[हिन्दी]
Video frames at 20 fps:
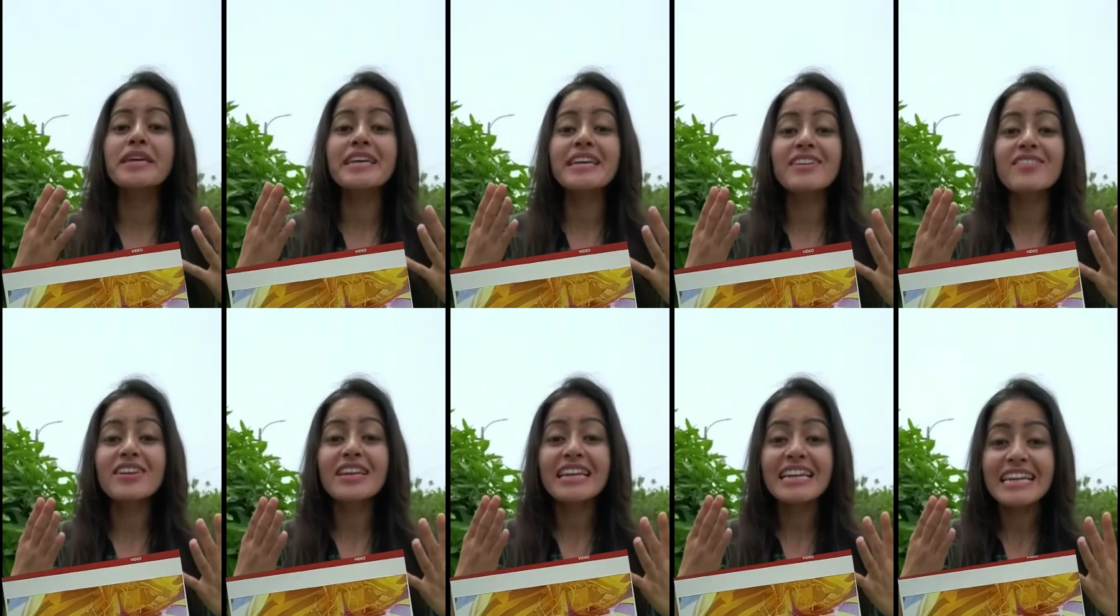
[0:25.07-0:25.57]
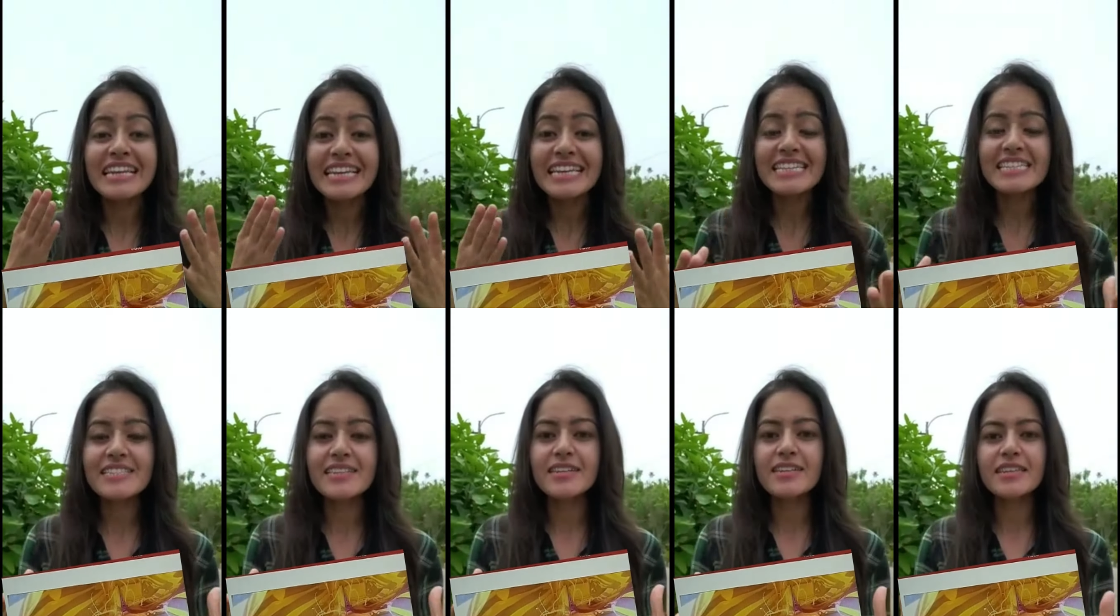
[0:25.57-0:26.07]
भी
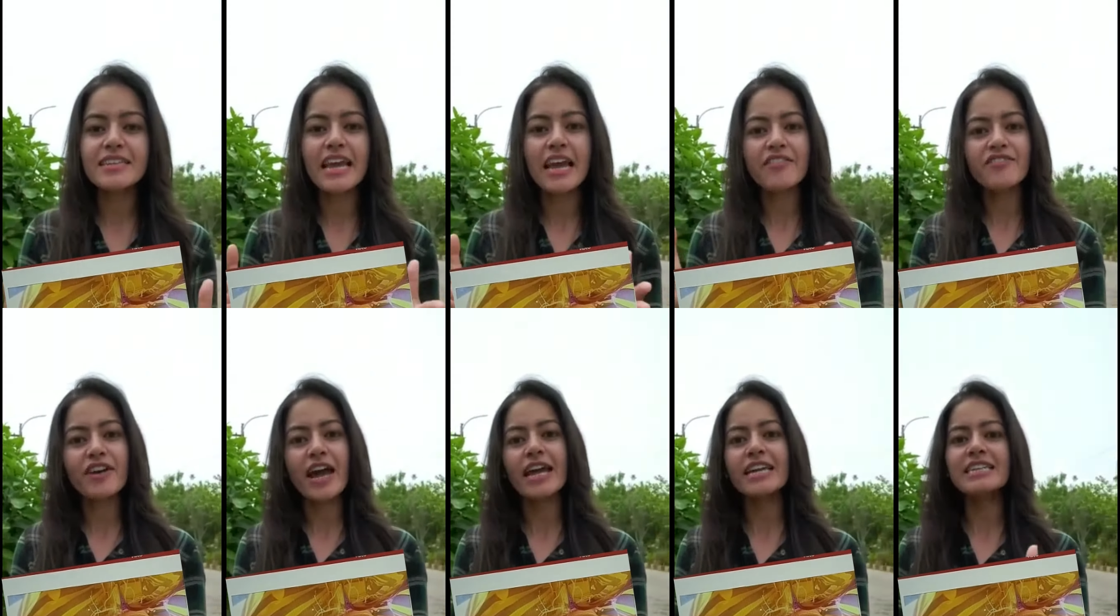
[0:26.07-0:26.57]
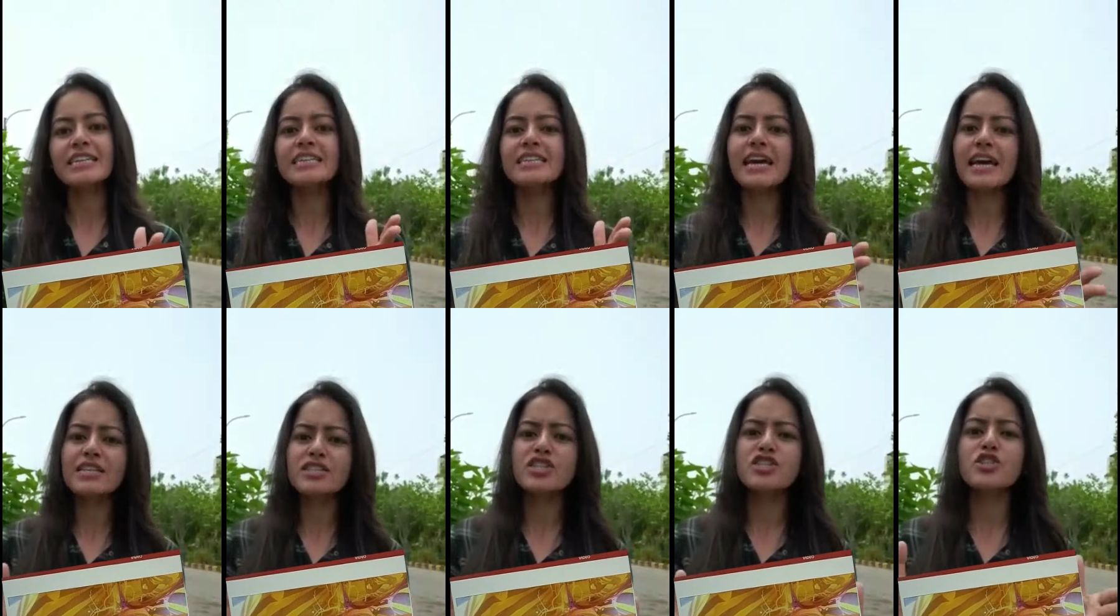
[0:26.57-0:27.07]
रिलीज करती है फैट की
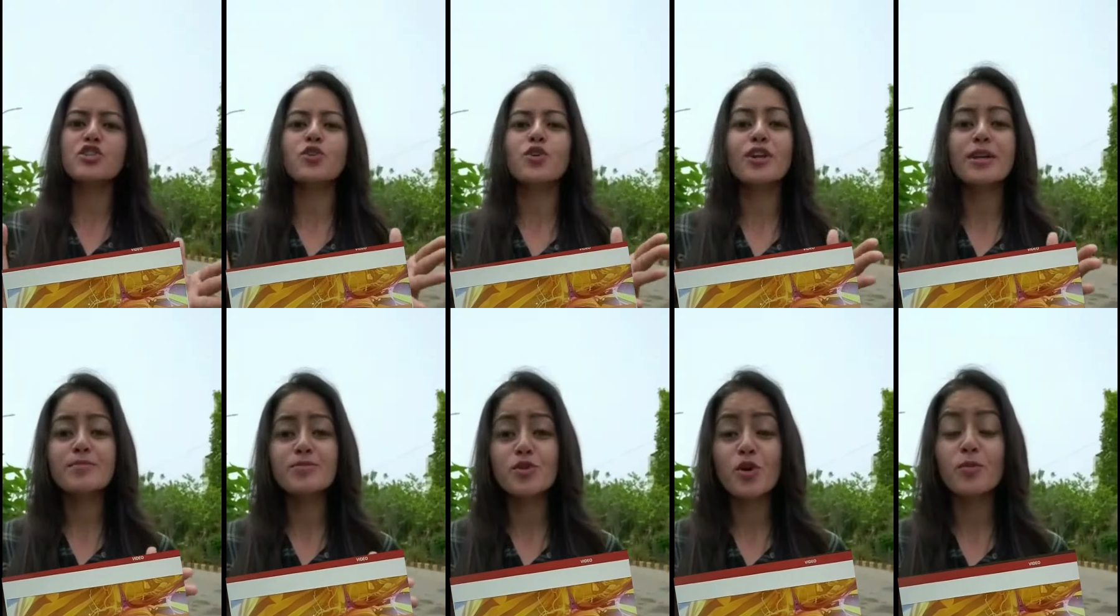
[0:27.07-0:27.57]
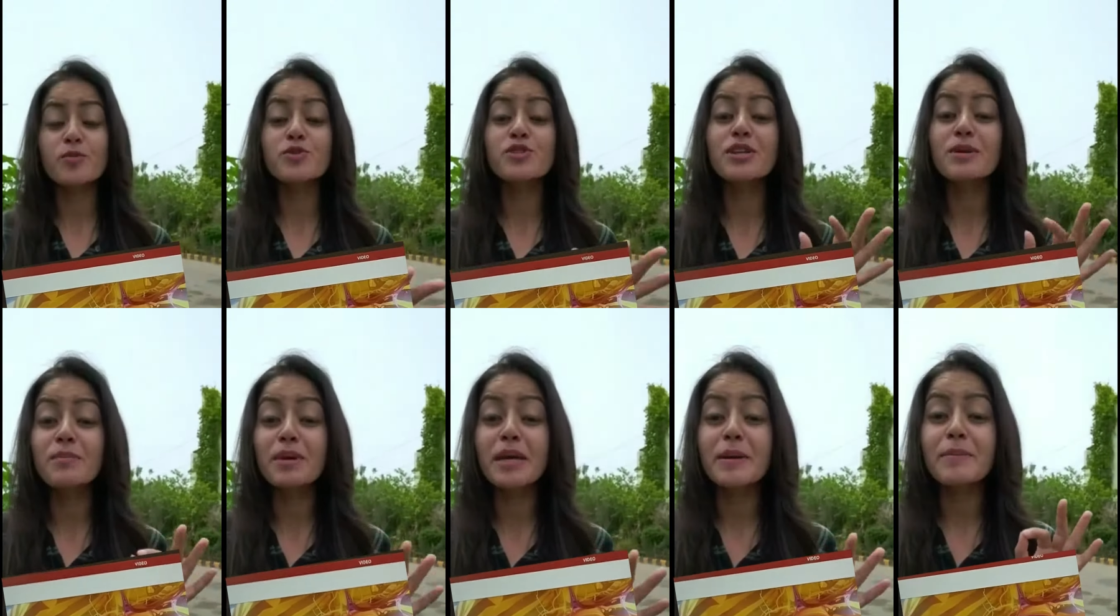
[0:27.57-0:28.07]
डाइजेशन और
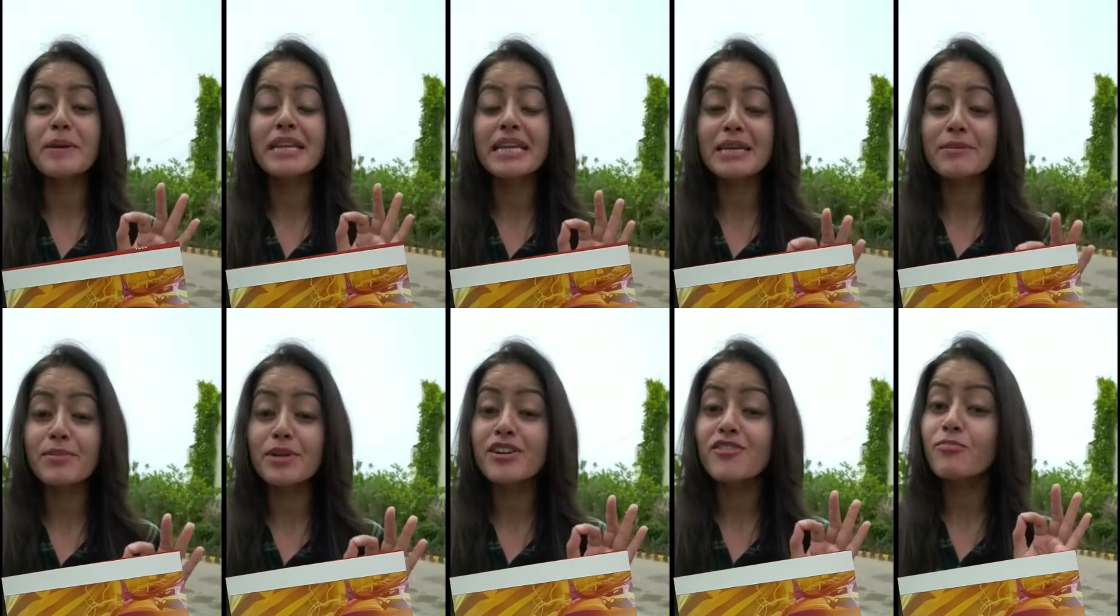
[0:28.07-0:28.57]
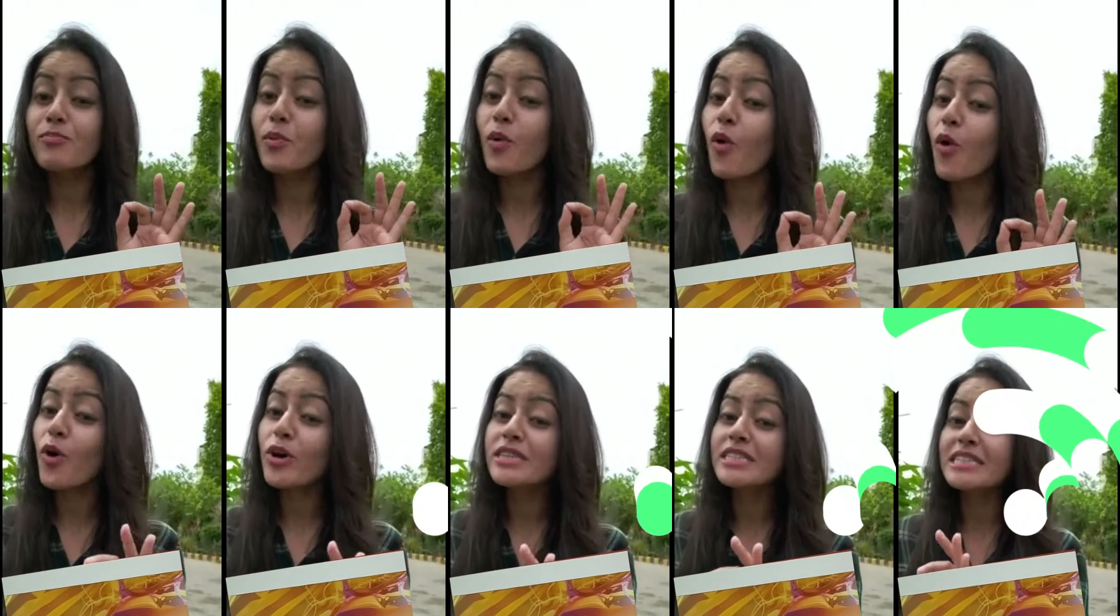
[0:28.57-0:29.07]
एब्जॉर्प्शन में भी लीवर
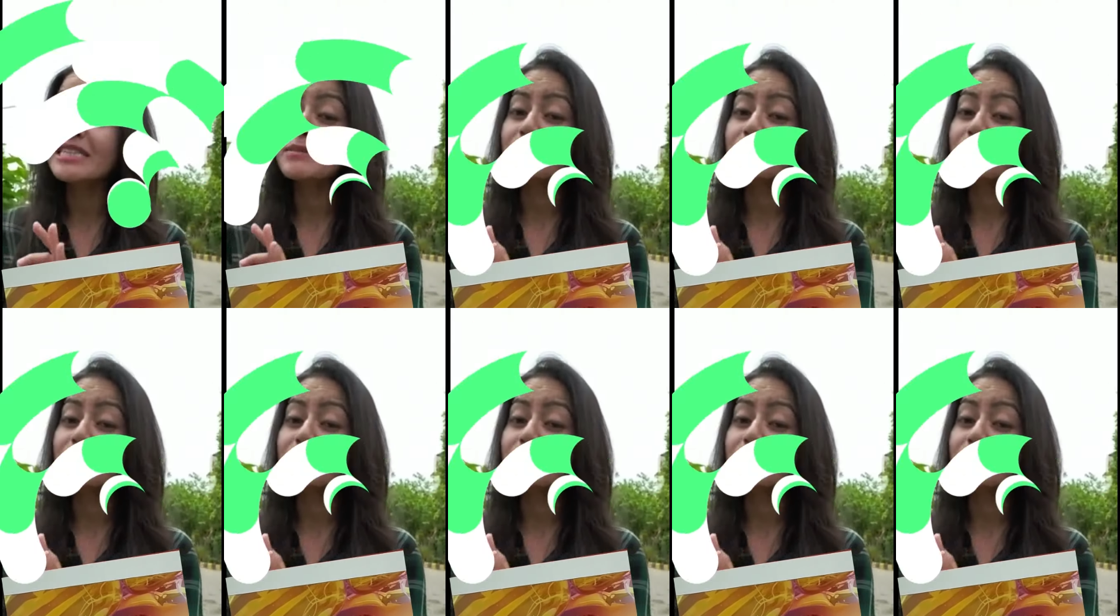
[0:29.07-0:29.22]
बहुत